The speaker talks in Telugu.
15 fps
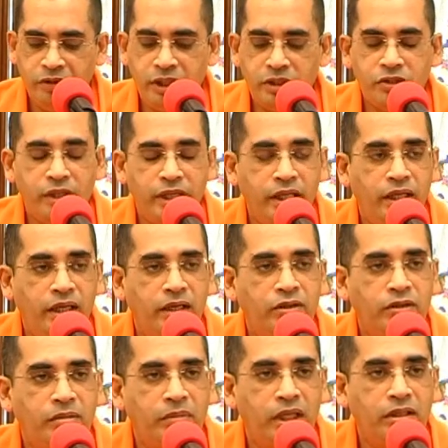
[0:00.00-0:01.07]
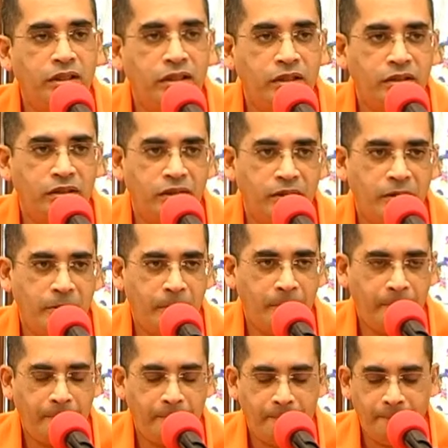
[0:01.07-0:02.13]
విక్టరీ అంటు ద మదర్
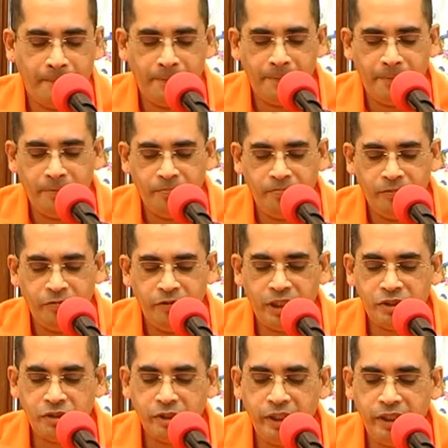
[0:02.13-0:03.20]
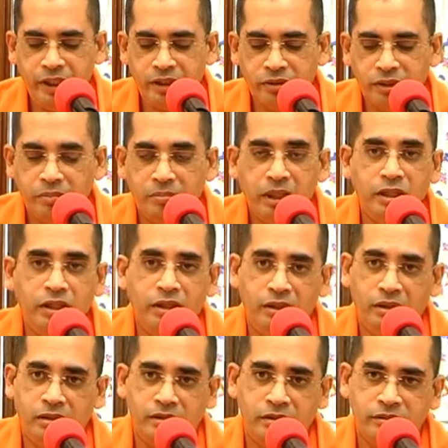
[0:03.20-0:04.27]
విక్టరీ అంటు ద
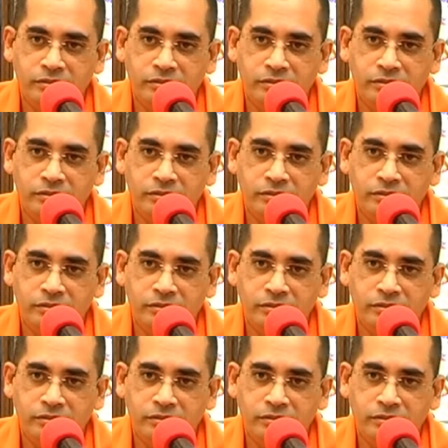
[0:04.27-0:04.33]
మదర్